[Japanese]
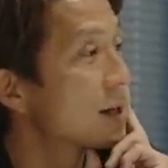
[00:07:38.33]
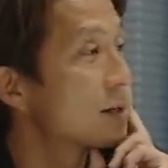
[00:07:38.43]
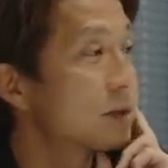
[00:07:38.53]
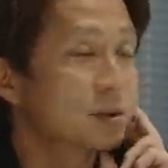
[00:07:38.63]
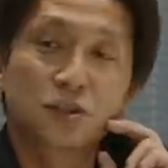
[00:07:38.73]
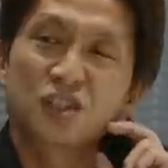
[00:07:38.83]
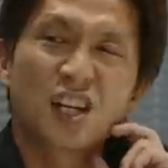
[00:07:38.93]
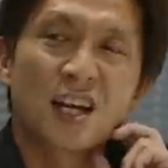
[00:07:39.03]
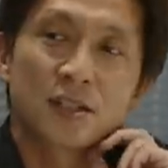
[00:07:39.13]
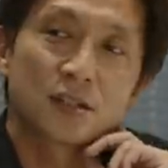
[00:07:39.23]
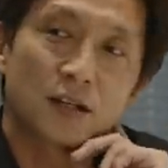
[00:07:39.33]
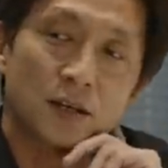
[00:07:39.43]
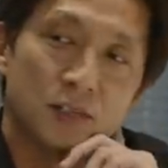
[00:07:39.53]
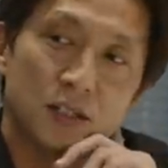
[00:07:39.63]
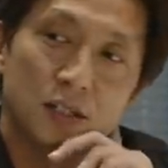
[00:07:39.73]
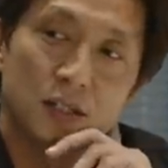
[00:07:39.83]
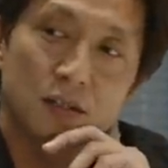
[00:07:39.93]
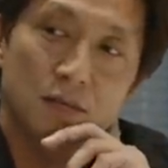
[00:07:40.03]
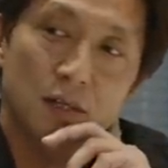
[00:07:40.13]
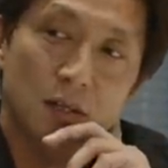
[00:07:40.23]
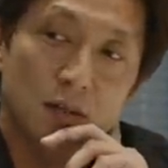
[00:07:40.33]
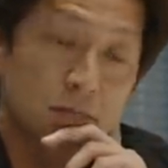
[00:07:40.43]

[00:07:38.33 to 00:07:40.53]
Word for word: 相手は崩れやすいかもしれないですよね。